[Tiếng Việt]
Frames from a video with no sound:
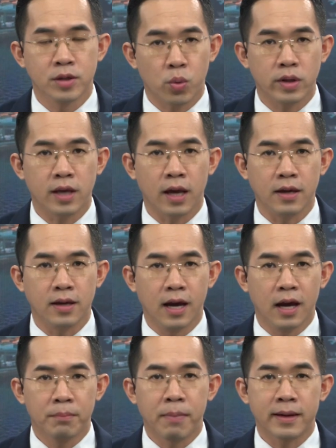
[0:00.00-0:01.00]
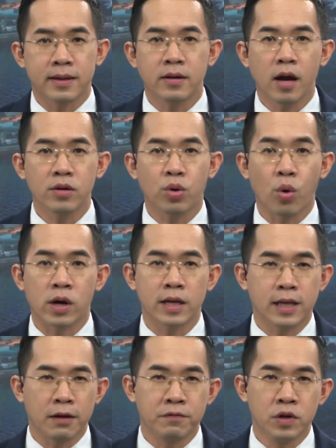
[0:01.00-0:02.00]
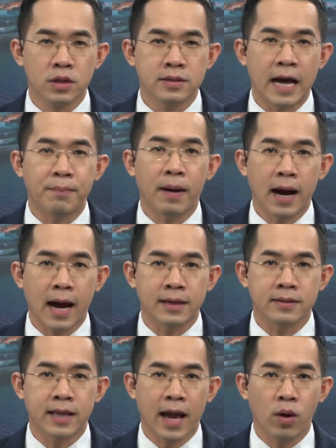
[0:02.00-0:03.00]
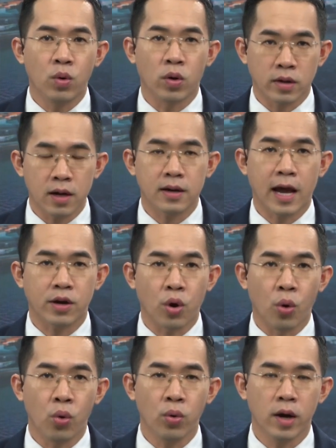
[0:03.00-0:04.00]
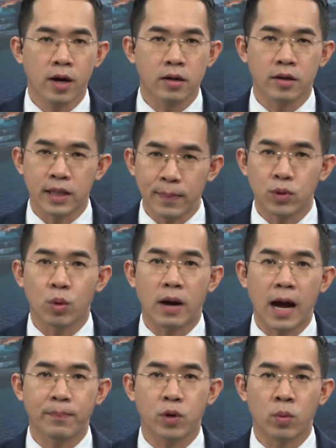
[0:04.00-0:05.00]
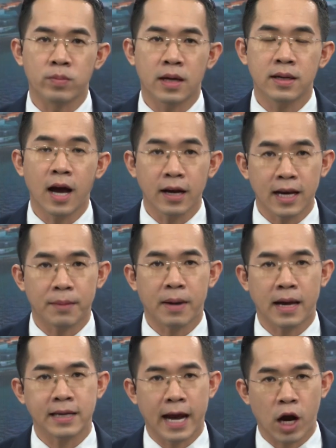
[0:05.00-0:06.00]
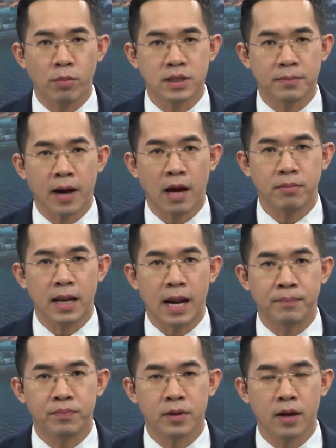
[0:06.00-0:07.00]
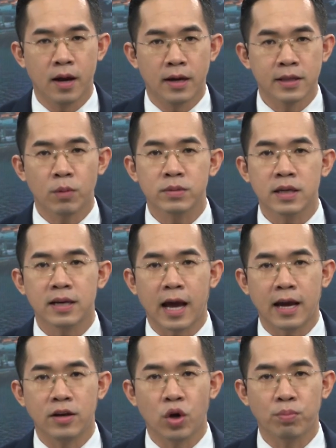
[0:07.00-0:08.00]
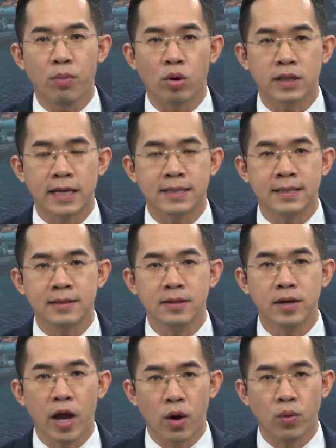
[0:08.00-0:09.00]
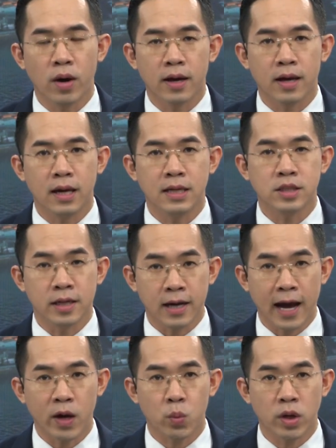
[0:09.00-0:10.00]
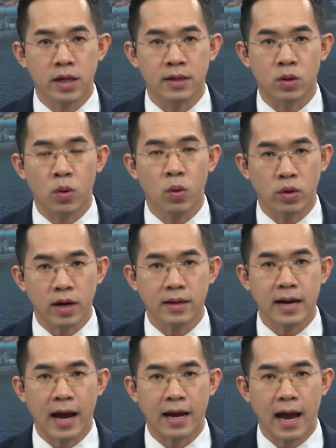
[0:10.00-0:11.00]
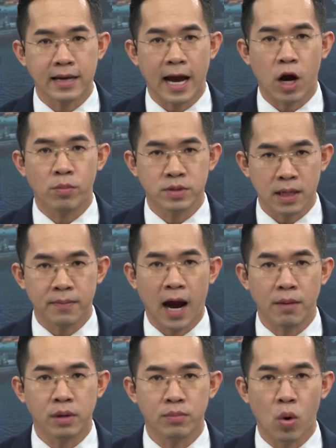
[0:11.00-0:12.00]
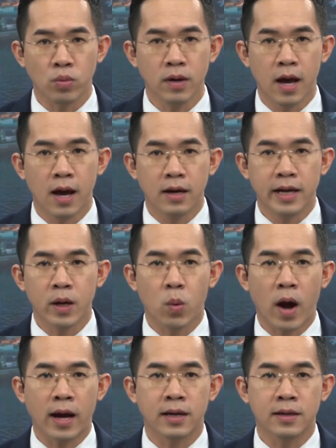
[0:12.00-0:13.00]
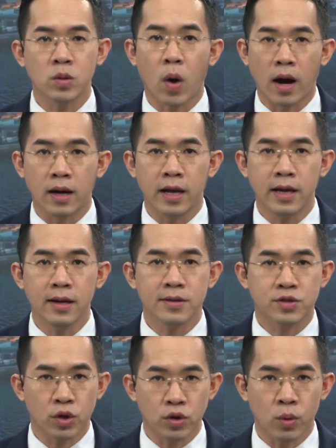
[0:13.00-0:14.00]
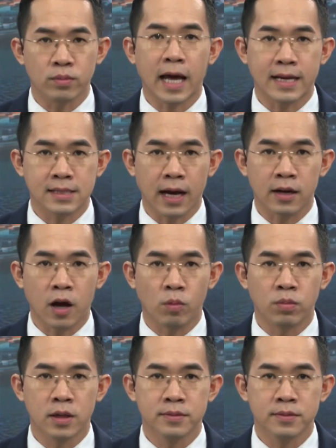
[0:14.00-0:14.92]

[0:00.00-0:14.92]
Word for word: Thưa quý vị, bảng giá đất của các địa phương đã ban hành theo luật đất đai cũ để tiếp tục áp dụng đến hết năm 2025. Thông tin này được Bộ Tài chính nêu khi triển khai quy định của Luật Đất đai 2024 liên quan đến quản lý sử dụng tài sản công.